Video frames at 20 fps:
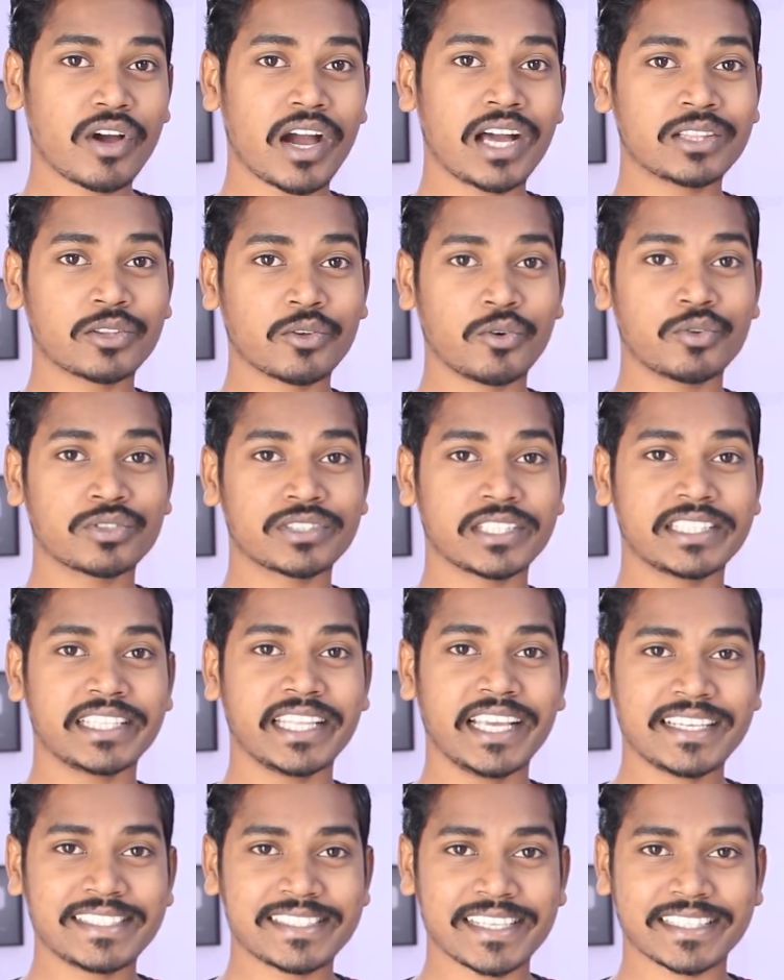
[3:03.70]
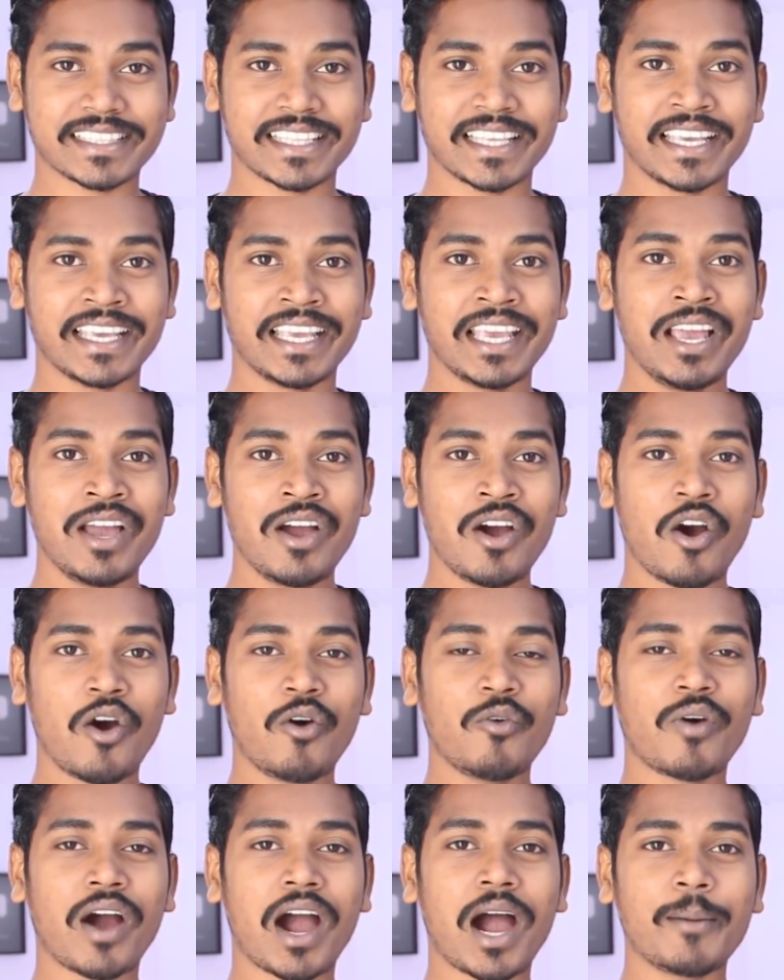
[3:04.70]
का तो उसे देख सकते हैं
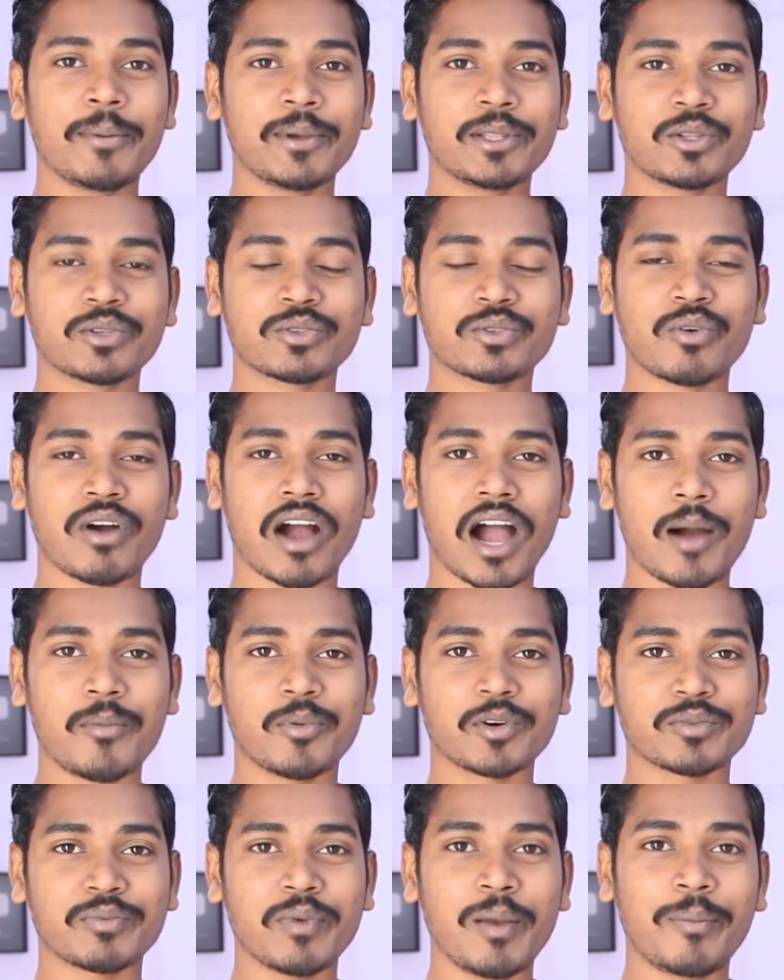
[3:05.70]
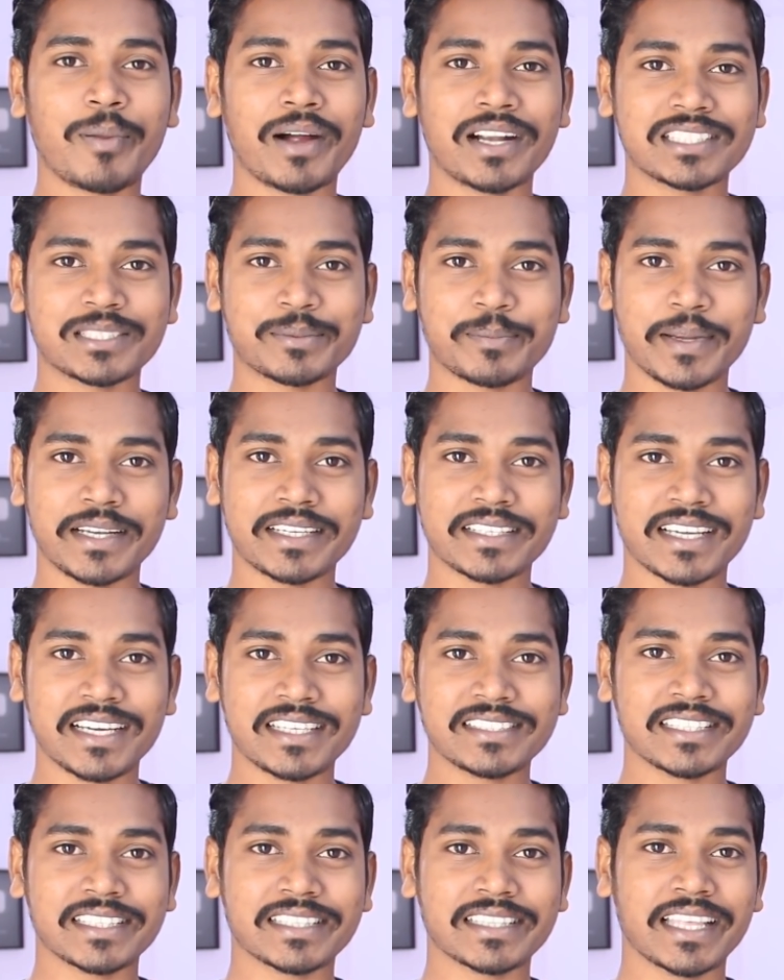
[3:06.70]
और वहाँ पे दोस्तों आप उसमें पार्टिसिपेट
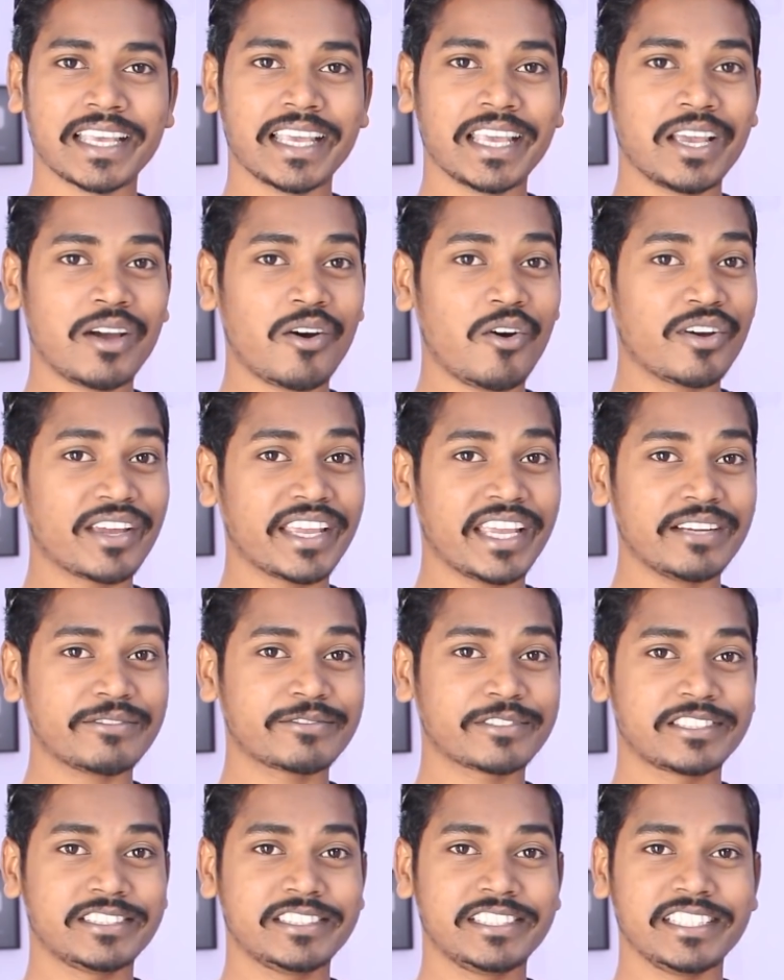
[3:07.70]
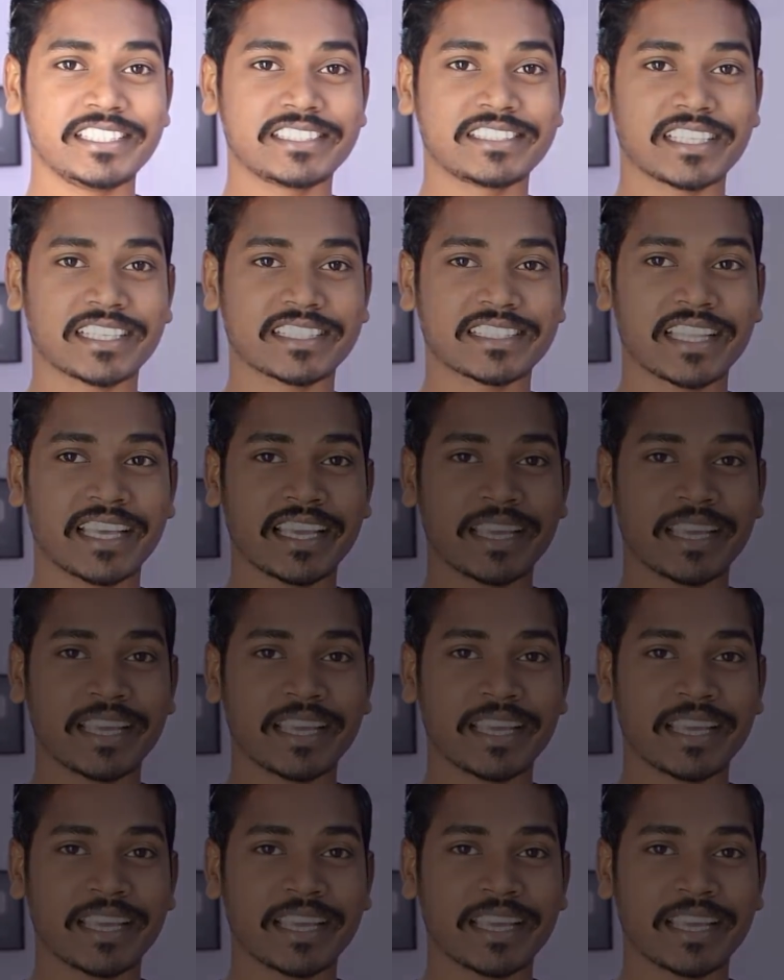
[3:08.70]
कर सकते हैं और गिफ्ट जीत सकते